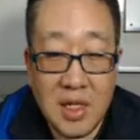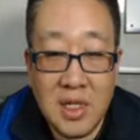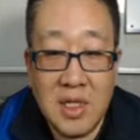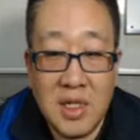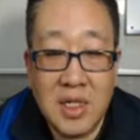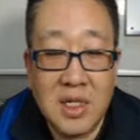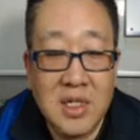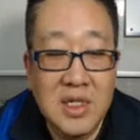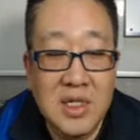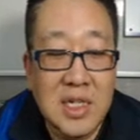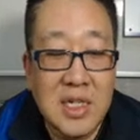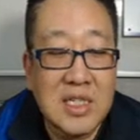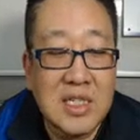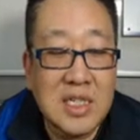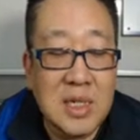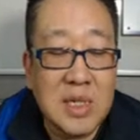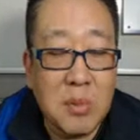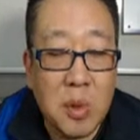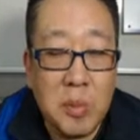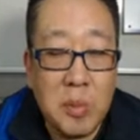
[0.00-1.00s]
그래서 제가
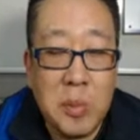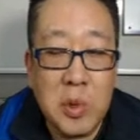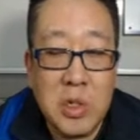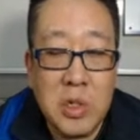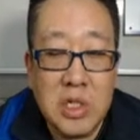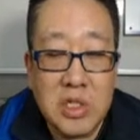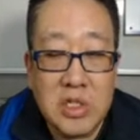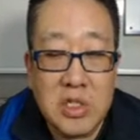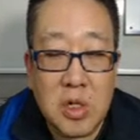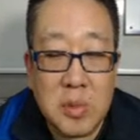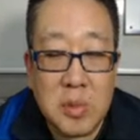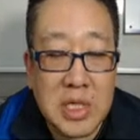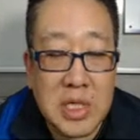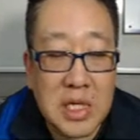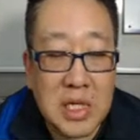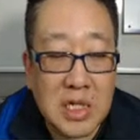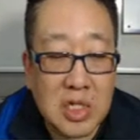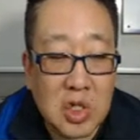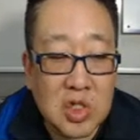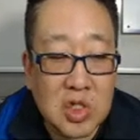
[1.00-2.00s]
못 보여드려서 업체 하나
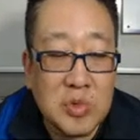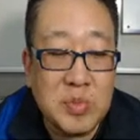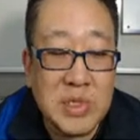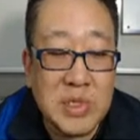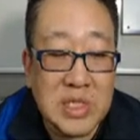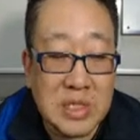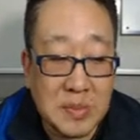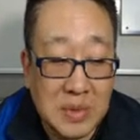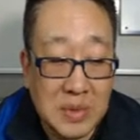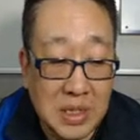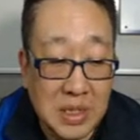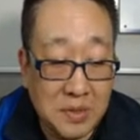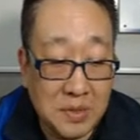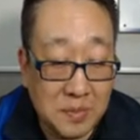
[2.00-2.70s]
더 준비했습니다.